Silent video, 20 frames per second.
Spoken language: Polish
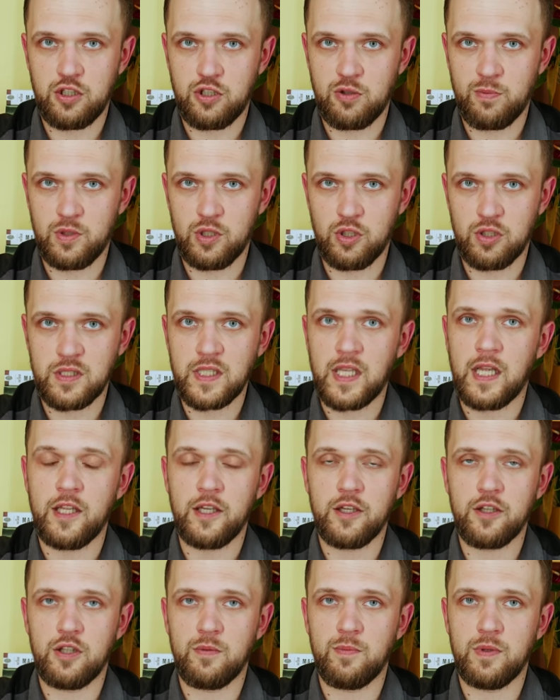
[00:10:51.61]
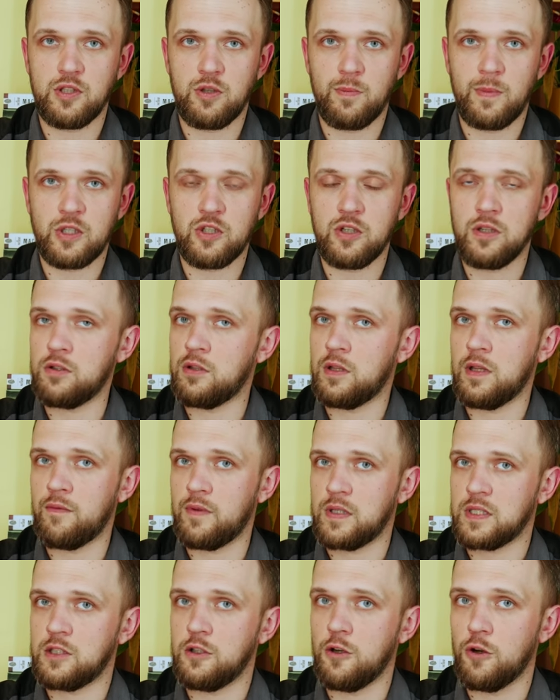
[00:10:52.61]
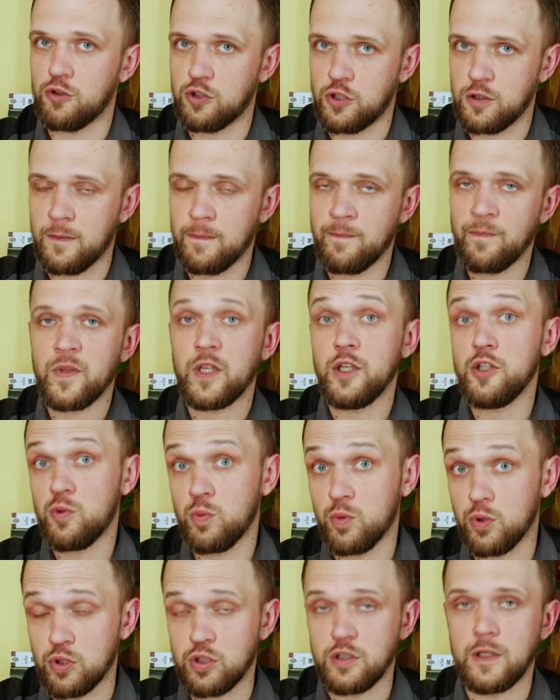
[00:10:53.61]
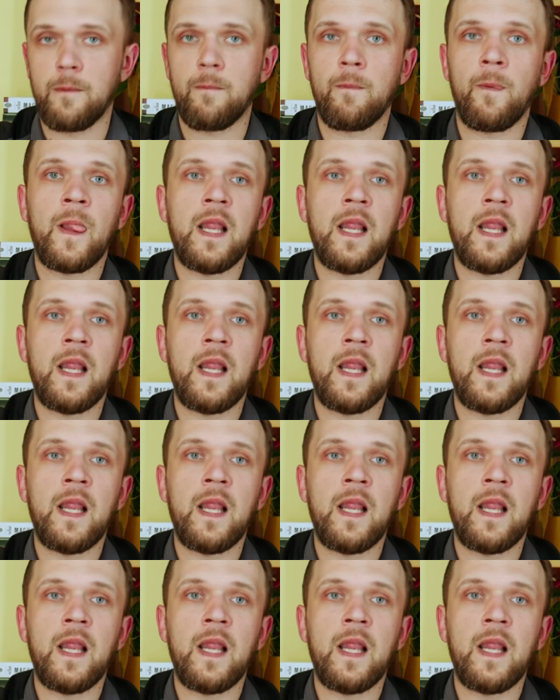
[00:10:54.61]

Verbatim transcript: żeby dostali, gdyby zobaczyli to na własne oczy. I słusznie.